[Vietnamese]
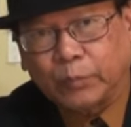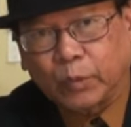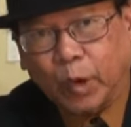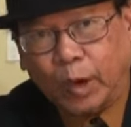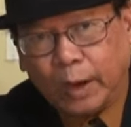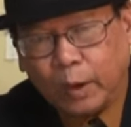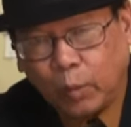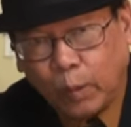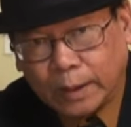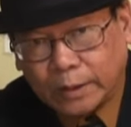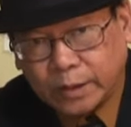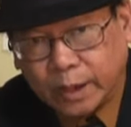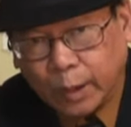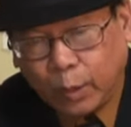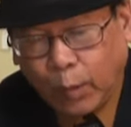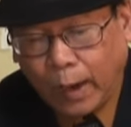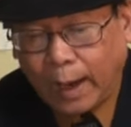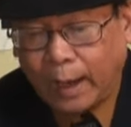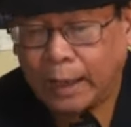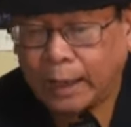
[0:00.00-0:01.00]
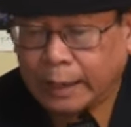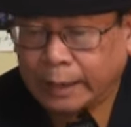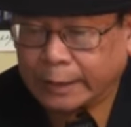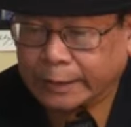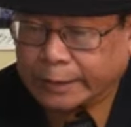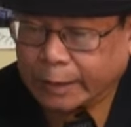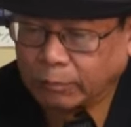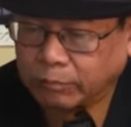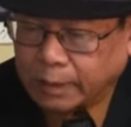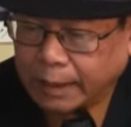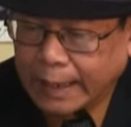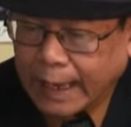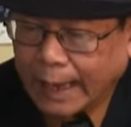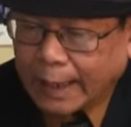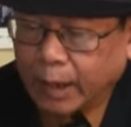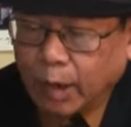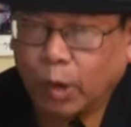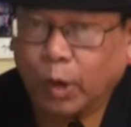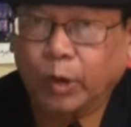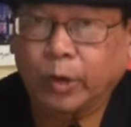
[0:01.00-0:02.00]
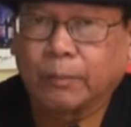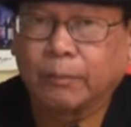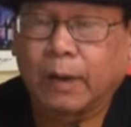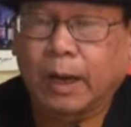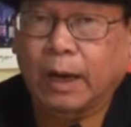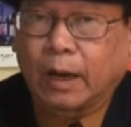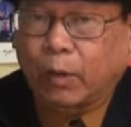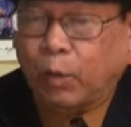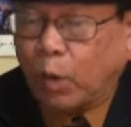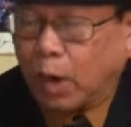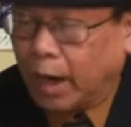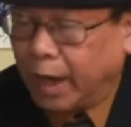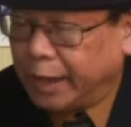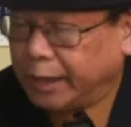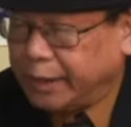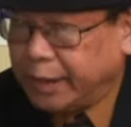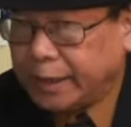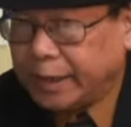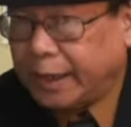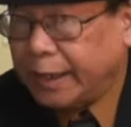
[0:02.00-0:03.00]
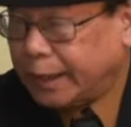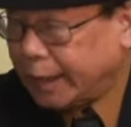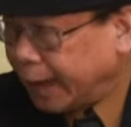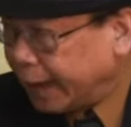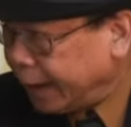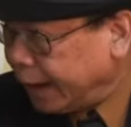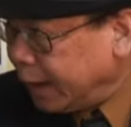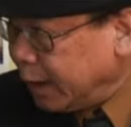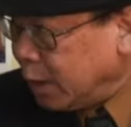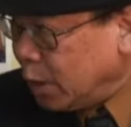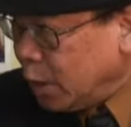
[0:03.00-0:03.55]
nói qua sơ qua thì trong cái đại hội mà của a sê an kỳ này đó